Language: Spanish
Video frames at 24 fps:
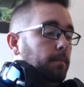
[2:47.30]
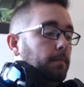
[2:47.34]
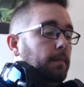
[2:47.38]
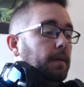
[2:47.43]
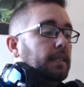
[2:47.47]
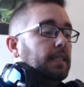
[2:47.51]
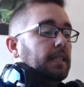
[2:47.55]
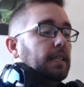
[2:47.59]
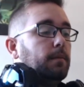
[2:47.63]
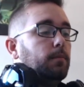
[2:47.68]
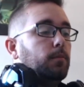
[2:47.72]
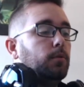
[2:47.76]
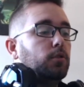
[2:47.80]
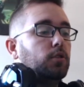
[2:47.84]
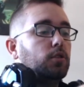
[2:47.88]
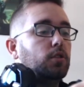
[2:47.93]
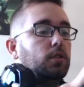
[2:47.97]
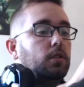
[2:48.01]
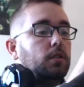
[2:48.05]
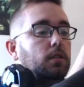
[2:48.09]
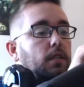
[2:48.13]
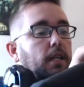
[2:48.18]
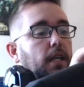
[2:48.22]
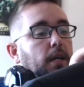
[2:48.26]
metemos
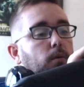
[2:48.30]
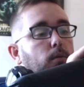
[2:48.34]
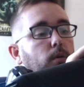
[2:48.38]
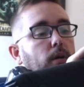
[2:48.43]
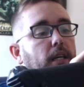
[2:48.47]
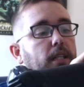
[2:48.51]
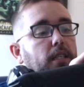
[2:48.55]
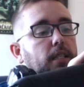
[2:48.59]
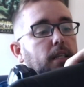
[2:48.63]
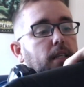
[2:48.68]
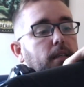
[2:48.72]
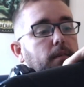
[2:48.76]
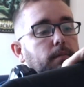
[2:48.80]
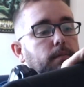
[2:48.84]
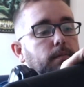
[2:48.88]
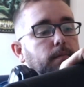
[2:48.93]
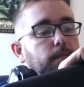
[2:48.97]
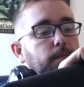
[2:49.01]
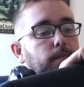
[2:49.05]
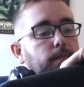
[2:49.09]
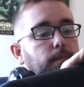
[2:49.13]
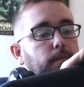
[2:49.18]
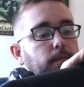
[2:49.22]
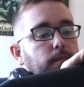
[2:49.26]
la culata
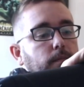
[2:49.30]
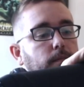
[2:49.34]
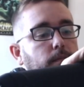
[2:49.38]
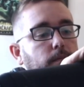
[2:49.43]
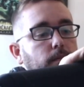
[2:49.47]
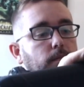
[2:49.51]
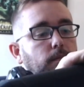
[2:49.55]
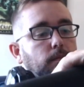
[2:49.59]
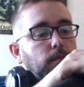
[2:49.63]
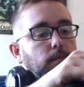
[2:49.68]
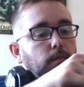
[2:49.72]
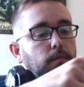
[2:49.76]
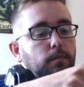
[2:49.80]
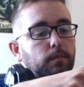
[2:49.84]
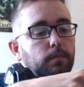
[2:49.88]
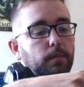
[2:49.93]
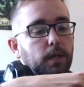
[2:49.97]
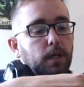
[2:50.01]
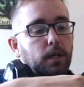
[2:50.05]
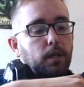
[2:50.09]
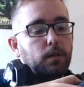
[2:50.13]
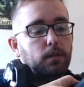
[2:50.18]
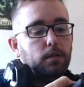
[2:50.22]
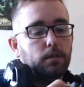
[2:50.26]

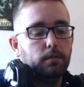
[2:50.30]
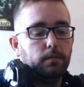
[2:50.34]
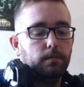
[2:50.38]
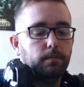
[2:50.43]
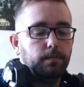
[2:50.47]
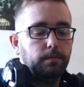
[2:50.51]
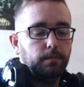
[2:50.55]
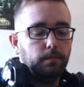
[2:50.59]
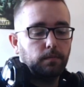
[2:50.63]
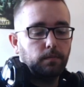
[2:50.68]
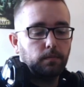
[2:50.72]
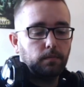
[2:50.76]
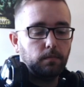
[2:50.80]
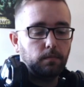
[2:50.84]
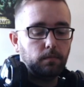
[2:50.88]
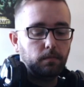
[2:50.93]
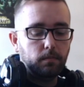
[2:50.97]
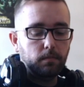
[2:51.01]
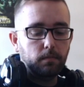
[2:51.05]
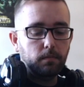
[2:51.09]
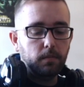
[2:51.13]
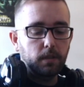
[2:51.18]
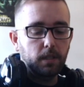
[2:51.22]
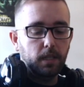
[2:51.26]
perdón
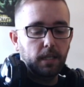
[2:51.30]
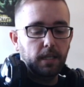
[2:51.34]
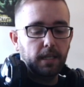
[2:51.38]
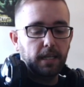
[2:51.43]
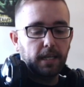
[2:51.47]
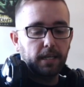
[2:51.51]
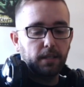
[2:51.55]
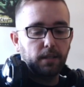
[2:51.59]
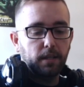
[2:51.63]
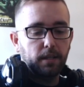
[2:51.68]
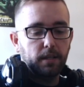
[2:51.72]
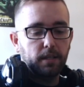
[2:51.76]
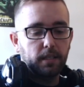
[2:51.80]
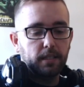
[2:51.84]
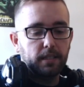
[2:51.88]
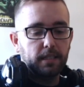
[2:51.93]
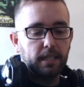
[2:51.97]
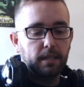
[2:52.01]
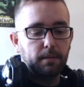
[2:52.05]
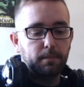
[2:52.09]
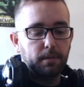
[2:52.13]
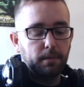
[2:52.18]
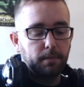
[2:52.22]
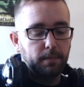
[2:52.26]
el que acierta
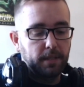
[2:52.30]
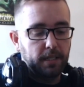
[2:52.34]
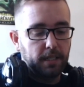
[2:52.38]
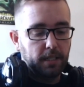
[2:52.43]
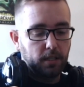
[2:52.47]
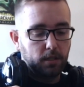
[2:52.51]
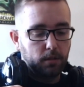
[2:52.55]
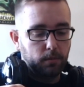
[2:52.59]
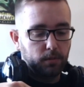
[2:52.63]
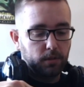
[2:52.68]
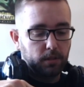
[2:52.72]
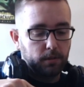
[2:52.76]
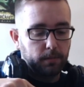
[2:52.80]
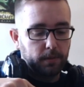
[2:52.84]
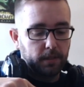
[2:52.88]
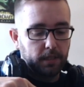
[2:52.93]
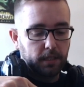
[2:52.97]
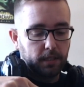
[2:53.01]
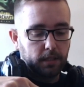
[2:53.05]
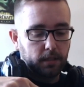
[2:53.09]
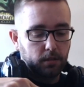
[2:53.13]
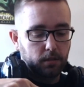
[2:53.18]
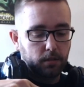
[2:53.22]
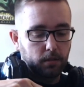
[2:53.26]
la primera en cómo se
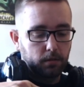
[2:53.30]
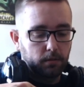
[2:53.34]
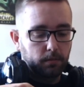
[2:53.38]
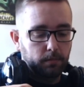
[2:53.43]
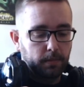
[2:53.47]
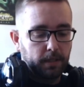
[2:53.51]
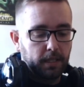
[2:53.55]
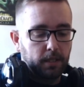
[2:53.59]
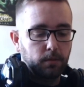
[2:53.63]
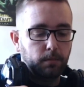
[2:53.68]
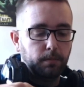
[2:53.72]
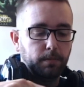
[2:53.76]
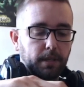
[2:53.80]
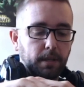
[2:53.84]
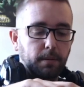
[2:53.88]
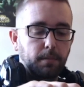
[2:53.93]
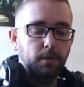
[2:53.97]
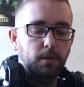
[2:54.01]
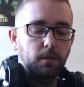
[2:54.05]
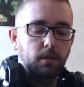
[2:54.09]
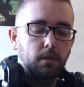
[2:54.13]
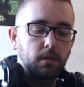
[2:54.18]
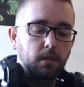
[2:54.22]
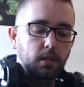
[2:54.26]
mete esto me dan un
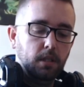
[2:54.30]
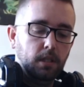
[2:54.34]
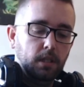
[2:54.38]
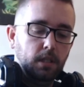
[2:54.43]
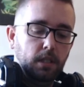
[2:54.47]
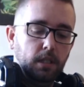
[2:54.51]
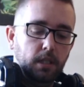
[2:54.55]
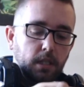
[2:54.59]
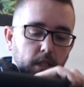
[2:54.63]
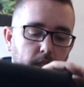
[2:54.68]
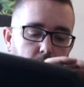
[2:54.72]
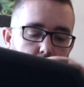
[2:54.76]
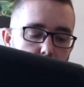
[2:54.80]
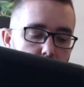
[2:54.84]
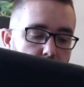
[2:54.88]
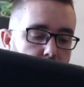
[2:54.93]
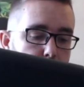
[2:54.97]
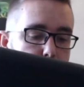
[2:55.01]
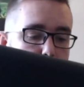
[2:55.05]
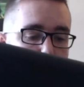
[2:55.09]
premio y